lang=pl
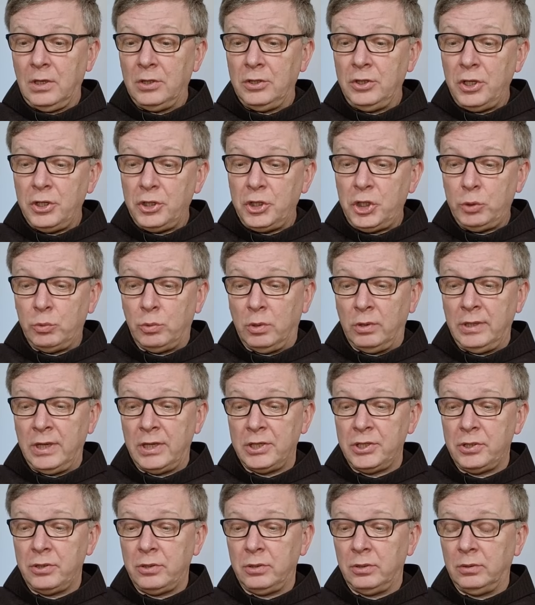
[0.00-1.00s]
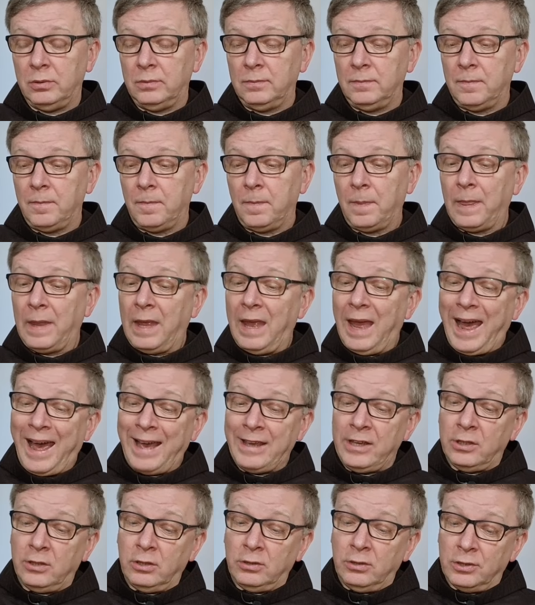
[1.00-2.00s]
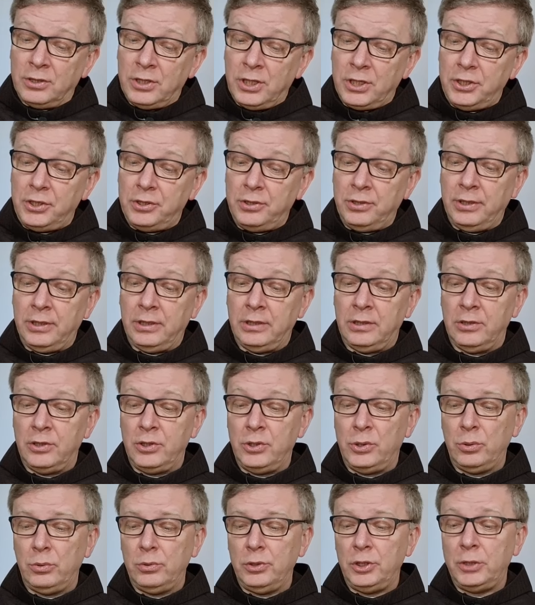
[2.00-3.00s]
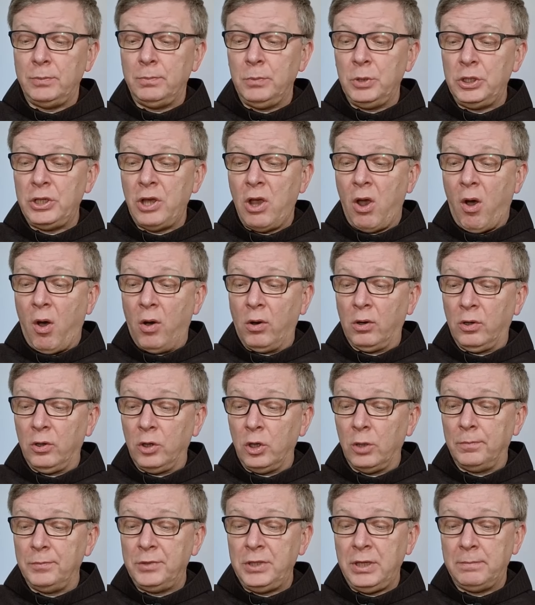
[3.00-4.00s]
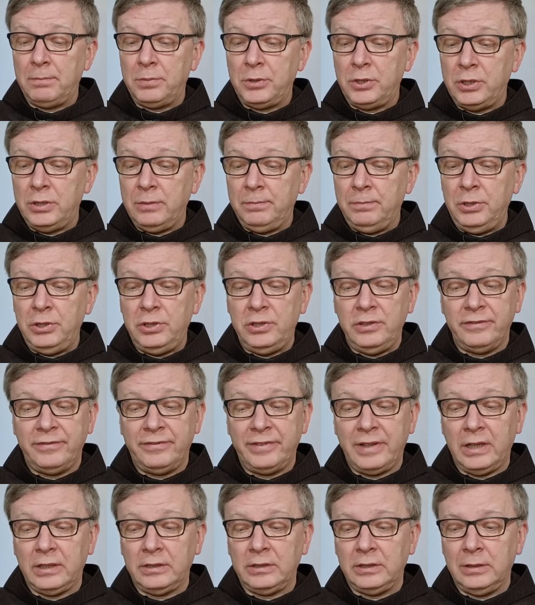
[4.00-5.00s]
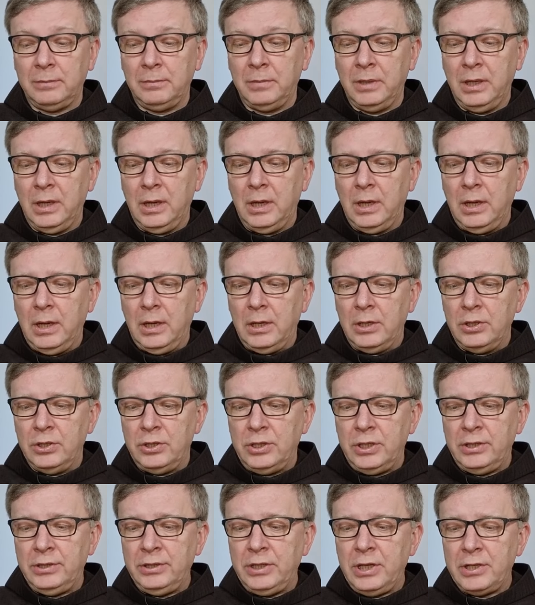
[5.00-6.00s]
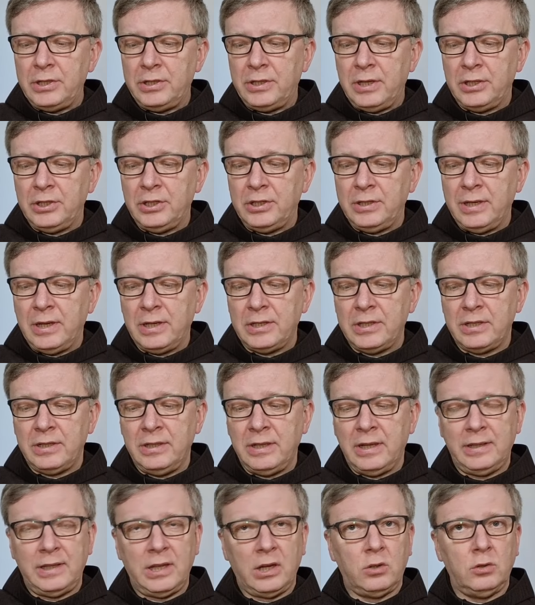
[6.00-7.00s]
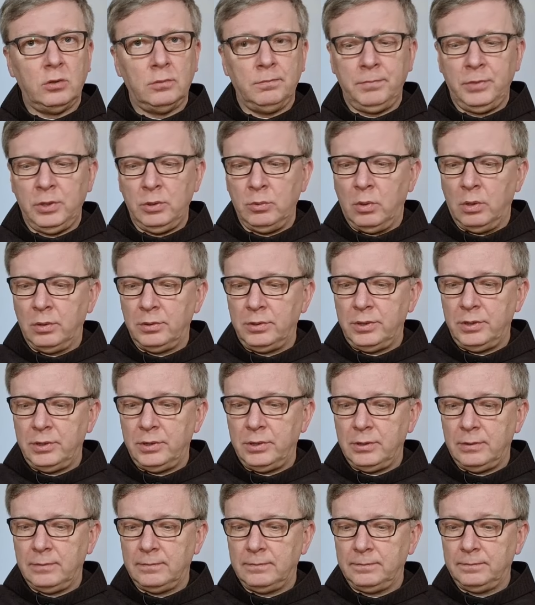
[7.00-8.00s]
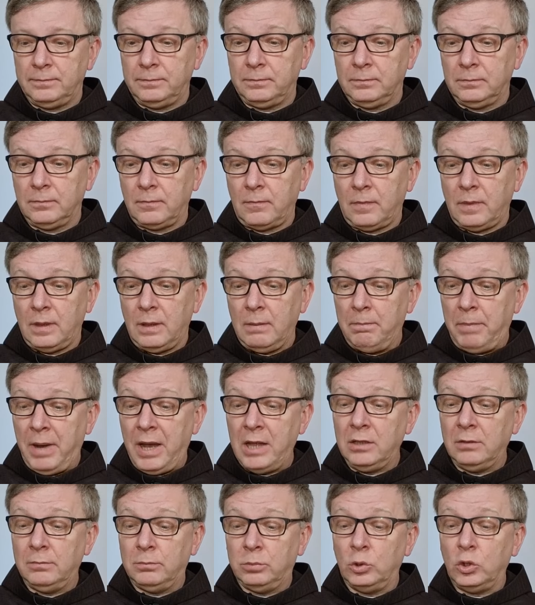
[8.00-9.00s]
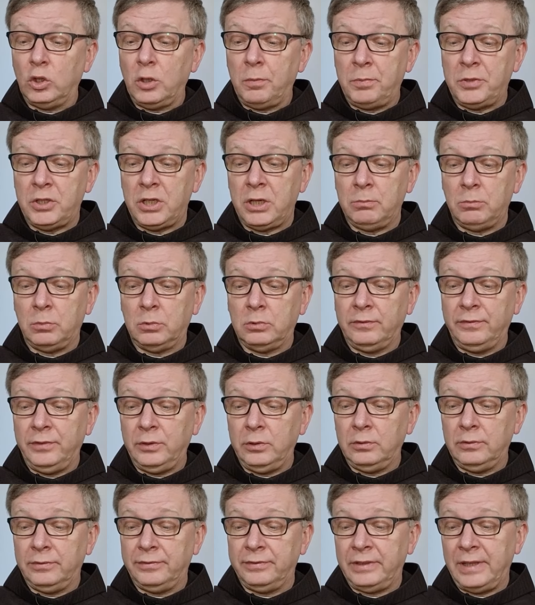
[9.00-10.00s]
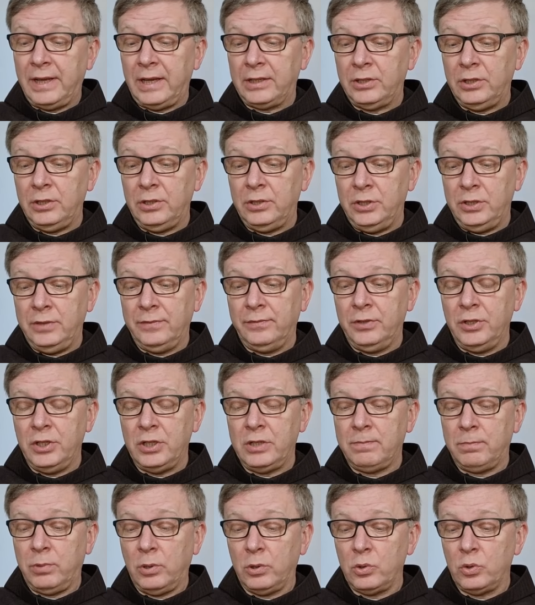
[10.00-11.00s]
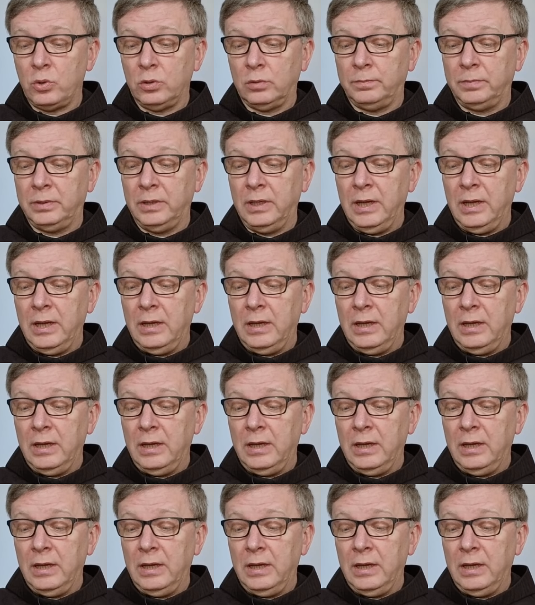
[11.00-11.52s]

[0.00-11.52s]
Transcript: Cieszyło nas to, a jednocześnie czuliśmy się ogromnie przybici faktem, że nie stać nas na taką miłość. Pan Bóg przemówił w taki dziwny sposób